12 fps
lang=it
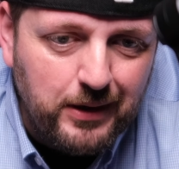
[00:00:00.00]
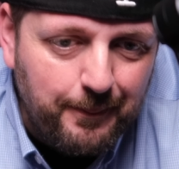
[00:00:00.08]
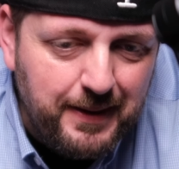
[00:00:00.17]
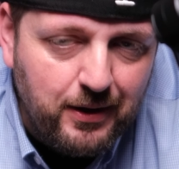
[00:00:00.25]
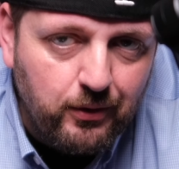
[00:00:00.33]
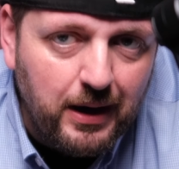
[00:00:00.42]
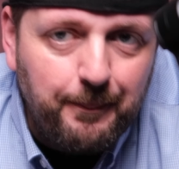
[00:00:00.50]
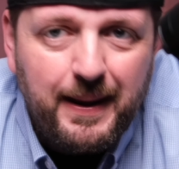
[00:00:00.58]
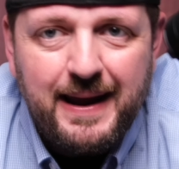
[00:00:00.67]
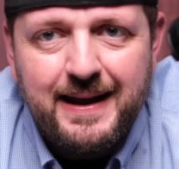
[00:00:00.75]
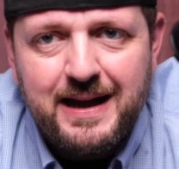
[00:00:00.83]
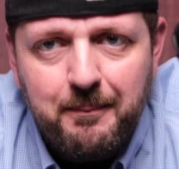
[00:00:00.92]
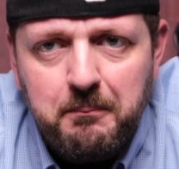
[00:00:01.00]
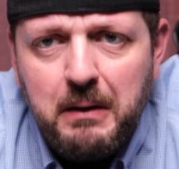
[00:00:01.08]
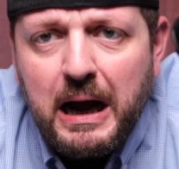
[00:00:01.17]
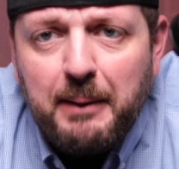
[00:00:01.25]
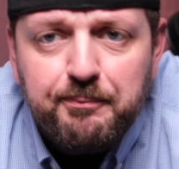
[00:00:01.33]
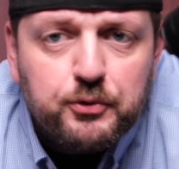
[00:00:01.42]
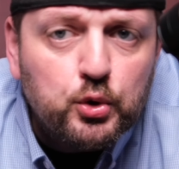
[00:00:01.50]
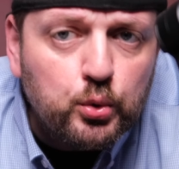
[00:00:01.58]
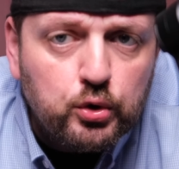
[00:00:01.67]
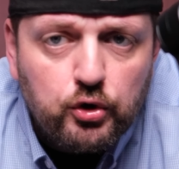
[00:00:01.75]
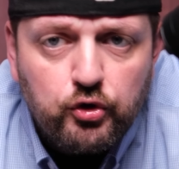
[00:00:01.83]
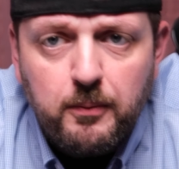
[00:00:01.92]
una piccola pecca ma
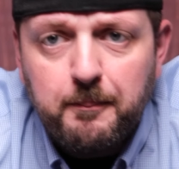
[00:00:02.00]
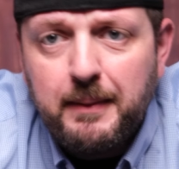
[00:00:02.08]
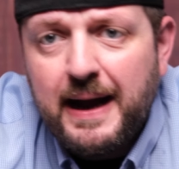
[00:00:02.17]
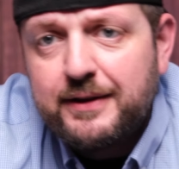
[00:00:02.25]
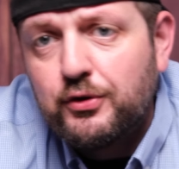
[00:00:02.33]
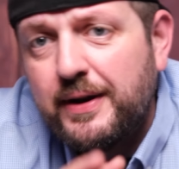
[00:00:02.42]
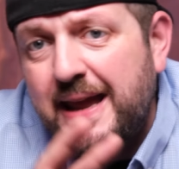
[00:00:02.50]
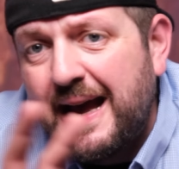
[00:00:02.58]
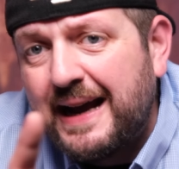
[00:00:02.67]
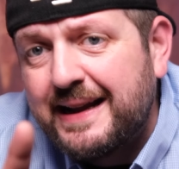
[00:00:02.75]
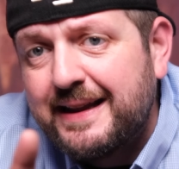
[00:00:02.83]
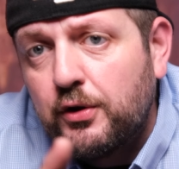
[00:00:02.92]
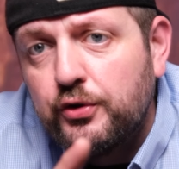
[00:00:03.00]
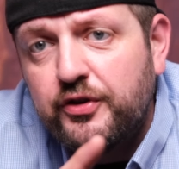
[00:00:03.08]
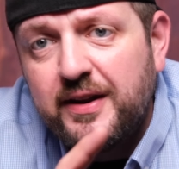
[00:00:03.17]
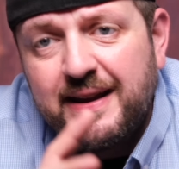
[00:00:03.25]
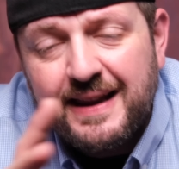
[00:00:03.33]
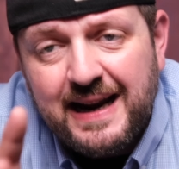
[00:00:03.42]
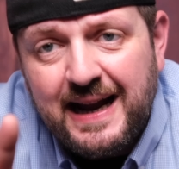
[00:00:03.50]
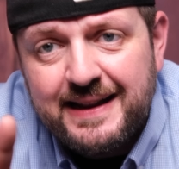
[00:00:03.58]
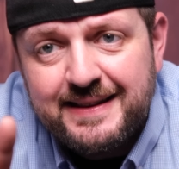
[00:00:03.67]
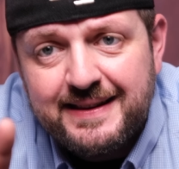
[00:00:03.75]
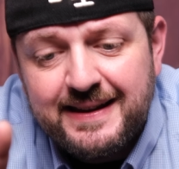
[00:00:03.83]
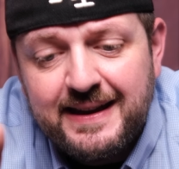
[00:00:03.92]
tutto sommato neanche così
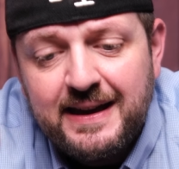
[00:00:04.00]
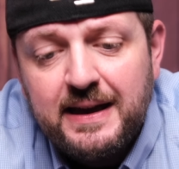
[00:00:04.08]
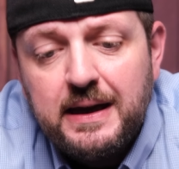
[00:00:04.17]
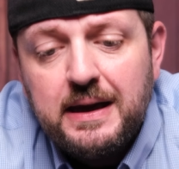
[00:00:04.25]
grande